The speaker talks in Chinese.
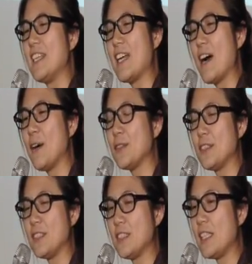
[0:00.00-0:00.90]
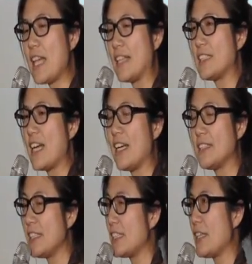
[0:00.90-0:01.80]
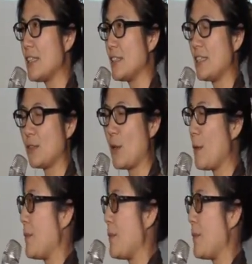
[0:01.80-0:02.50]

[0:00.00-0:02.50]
然后这两张，呃，这张的照投影